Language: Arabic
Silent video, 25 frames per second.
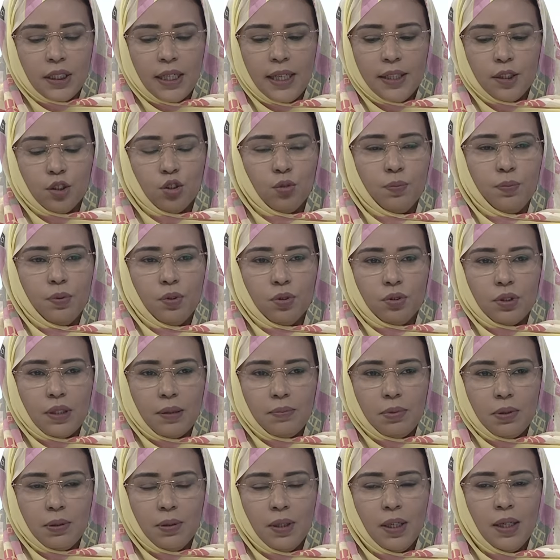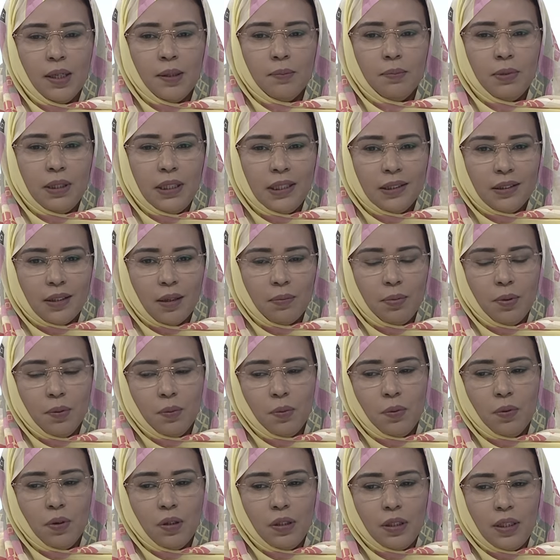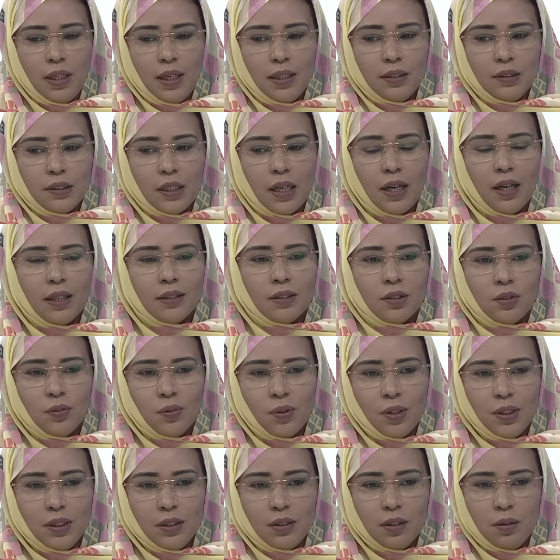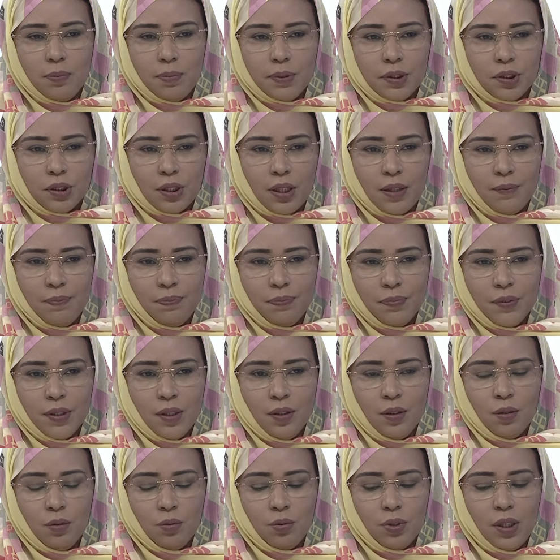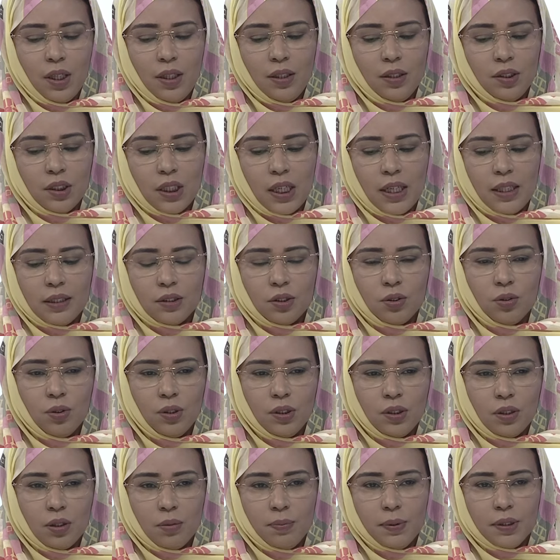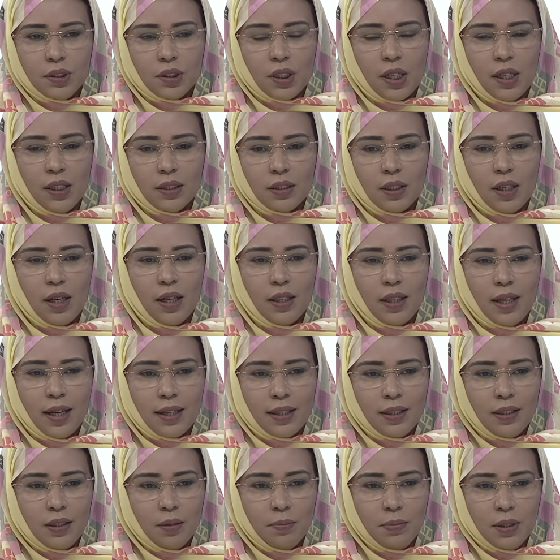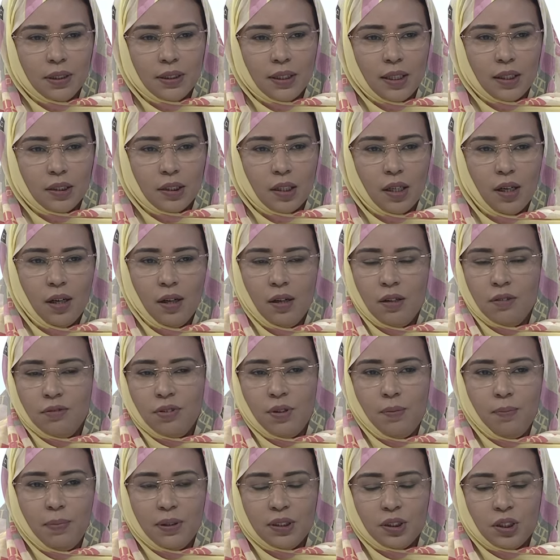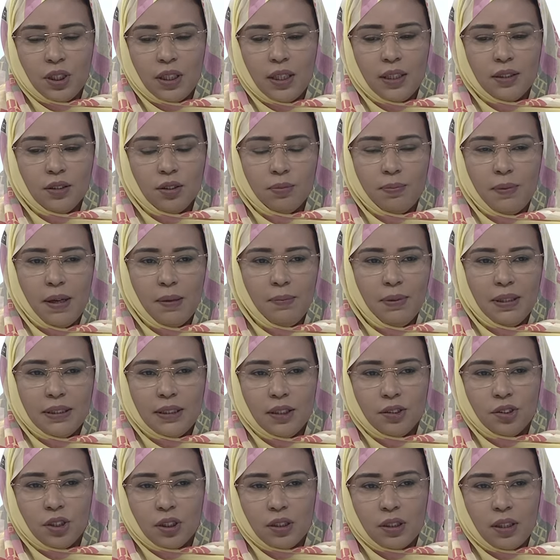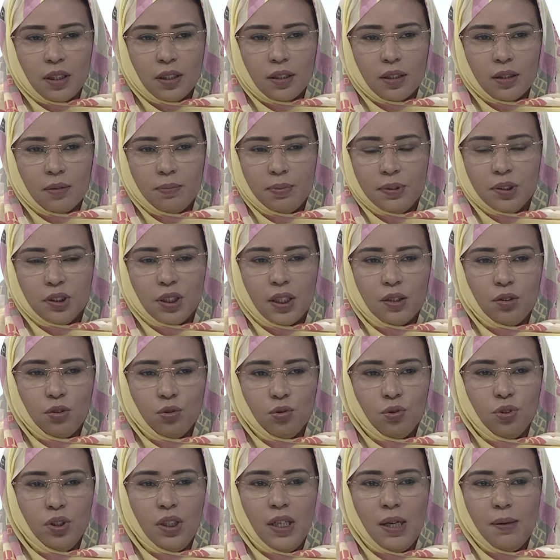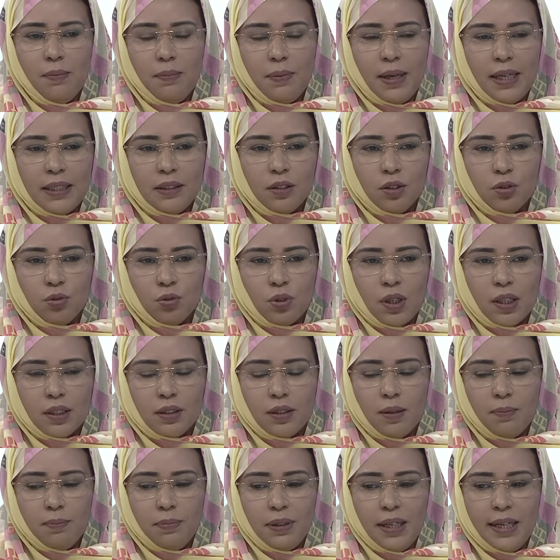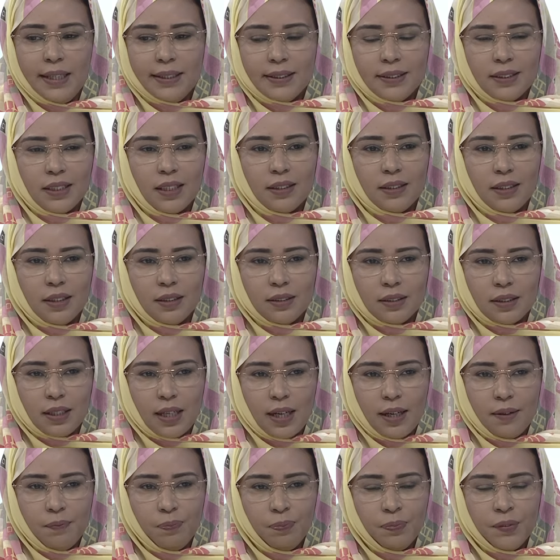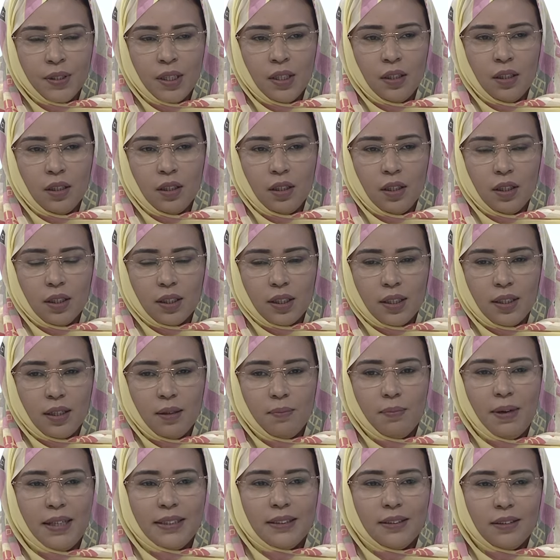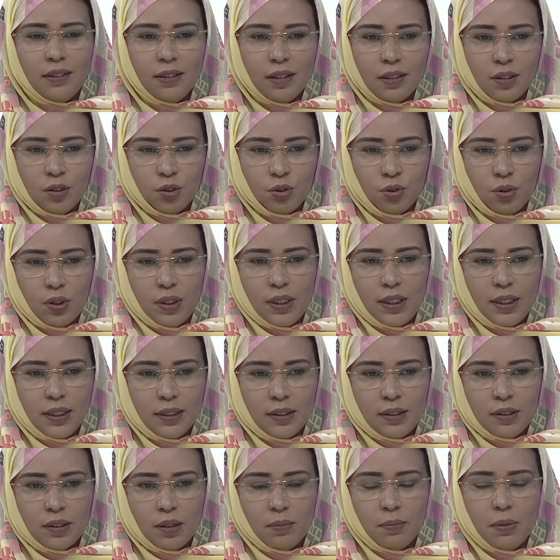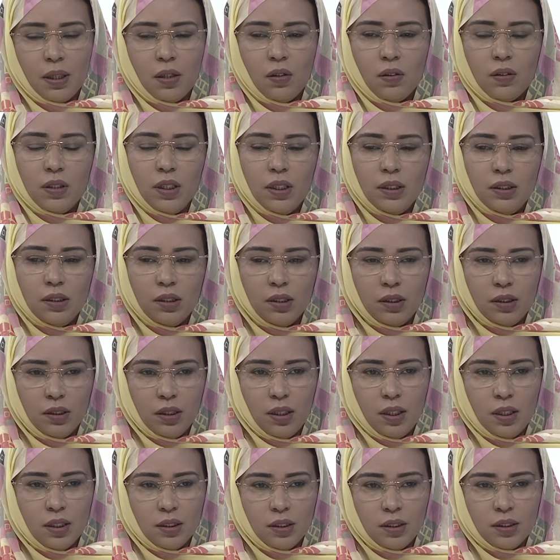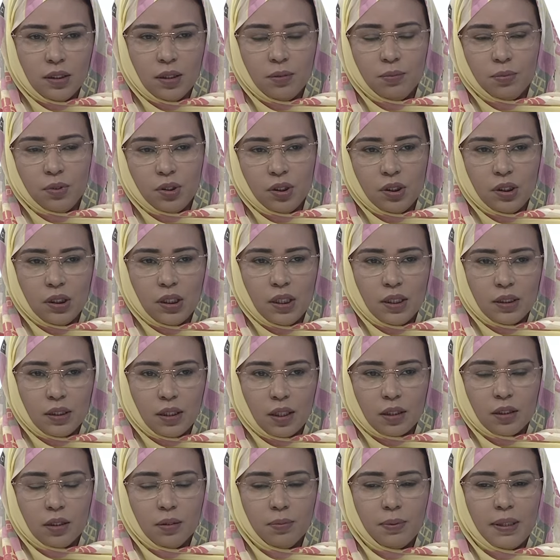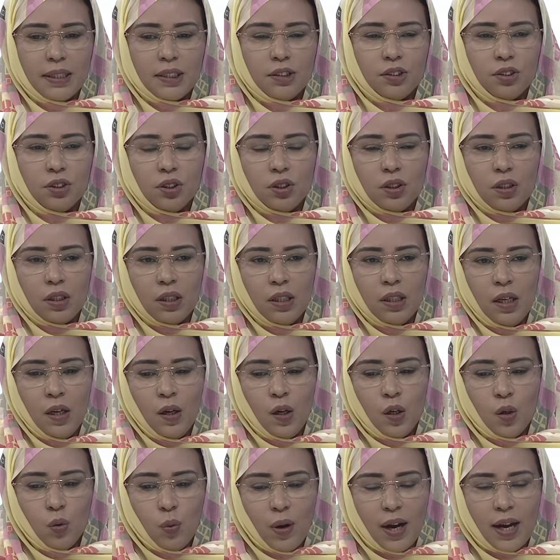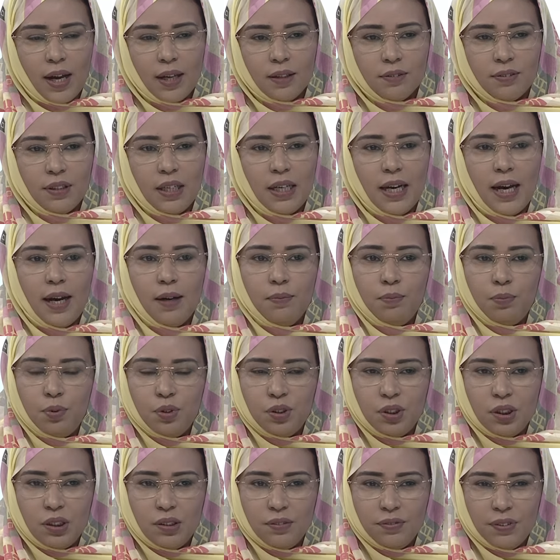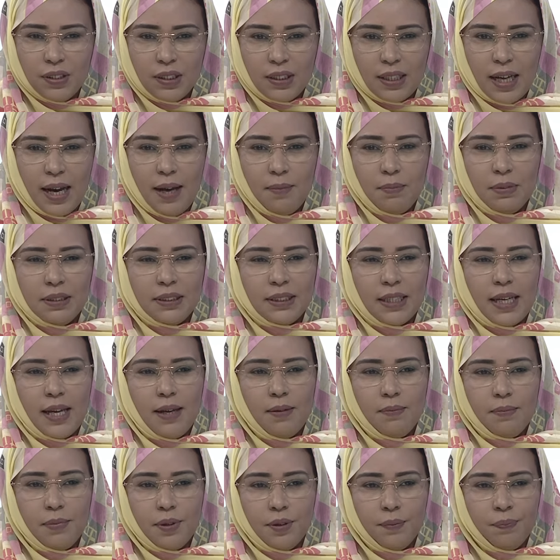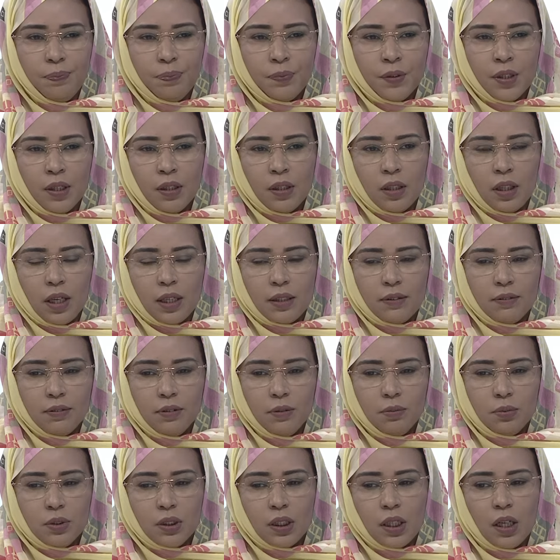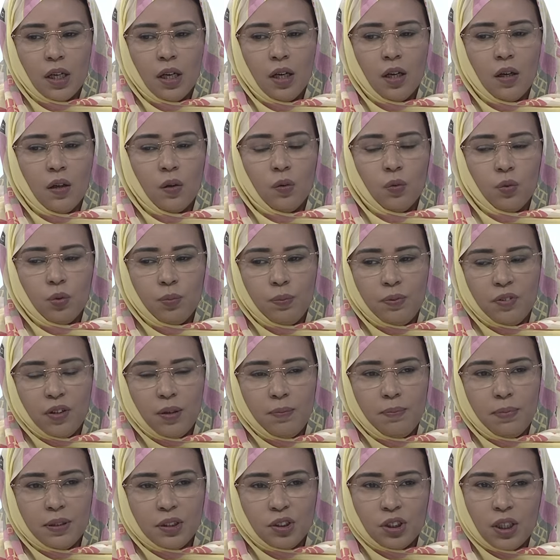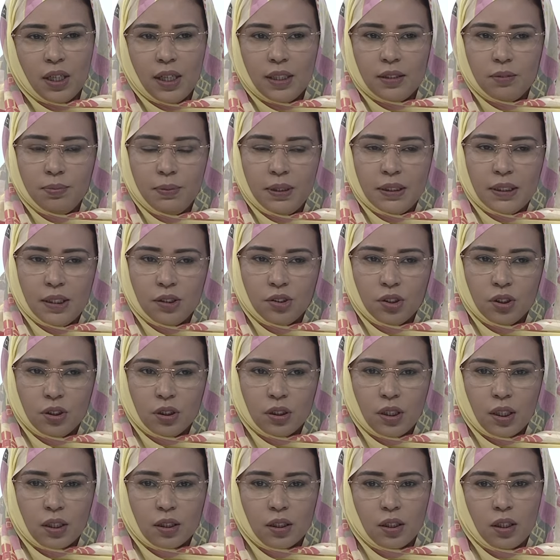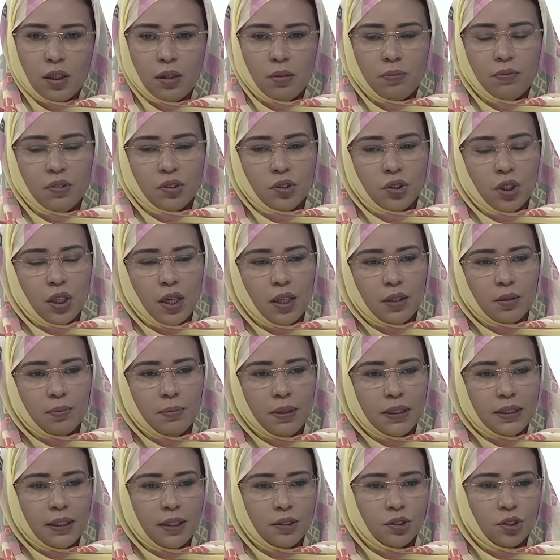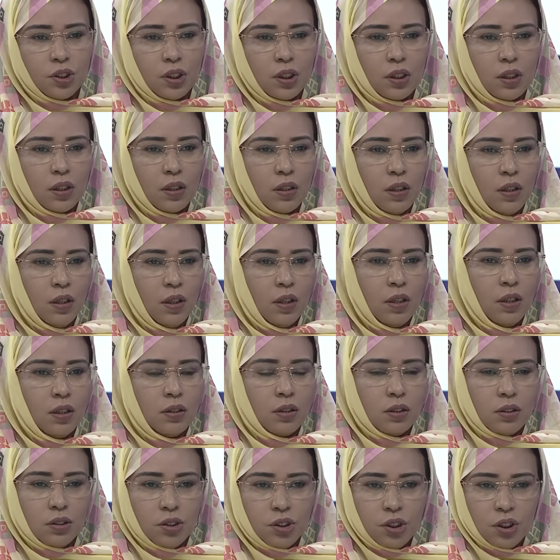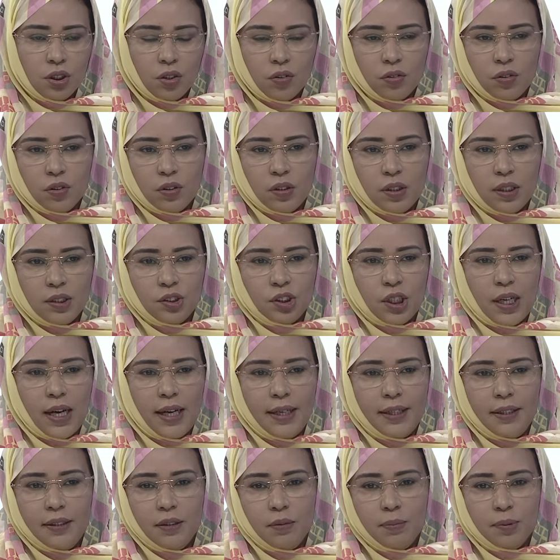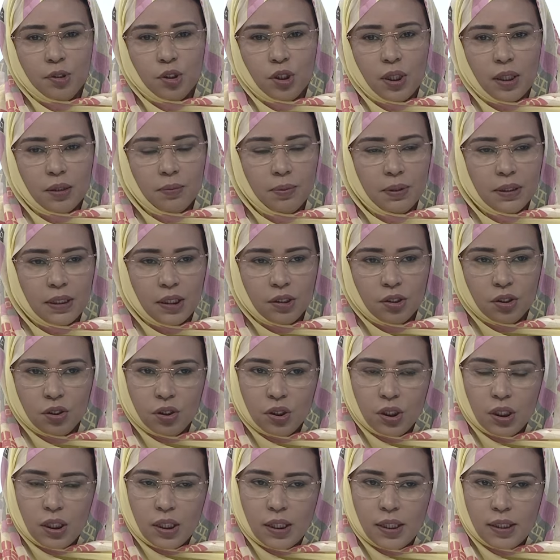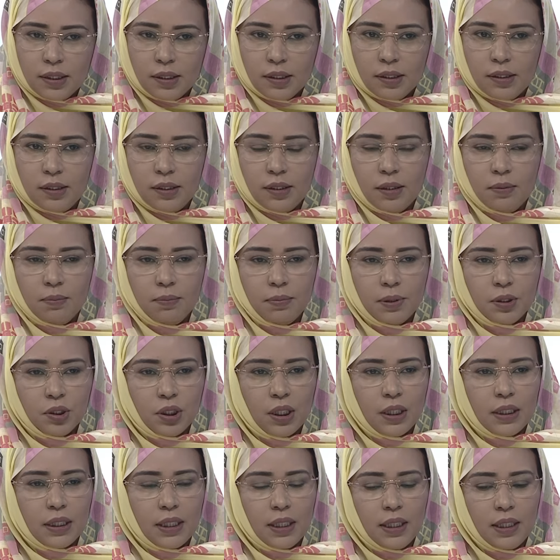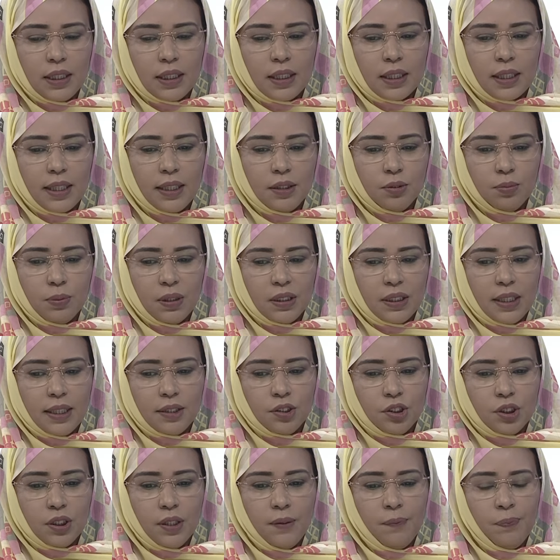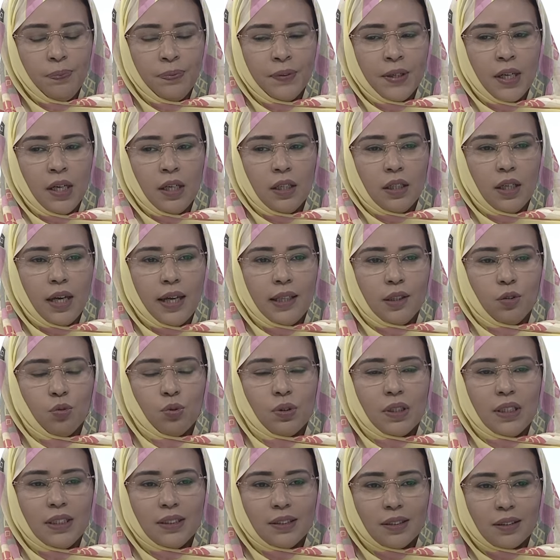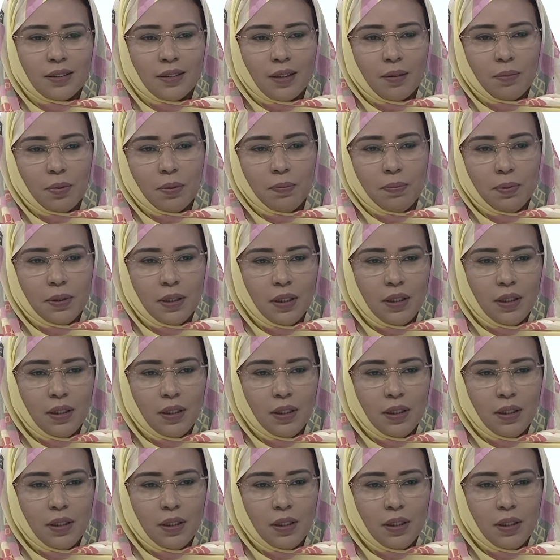لا يكتب له الطبيب بلي الطبيب هو اللي لا يشخص نوعيه البشره ونين يشخص نوعيه البشره يعطي هذاك اللي محتاجه فمن بشرات ما محتاجه الترطيب بشرات الدهنيه ما يلطي ترطب بالعكس يعطيها نطاها آه، كريمات ينقصوا عليها الدسم الوغ تزيدي لها الدسم وتزيدي لها الترطيب يجي يوخر فيه الحب ويزيد يفتح مسامهم فهمتني فهمتي وبشرات محتاجين ترطيب بشرات محتاجين ضد شي ضد التجاعيد بشرات محتاجين شي نقص الدسم بشرات كل رقاج محتاج شي يالتو قيس الطبيب به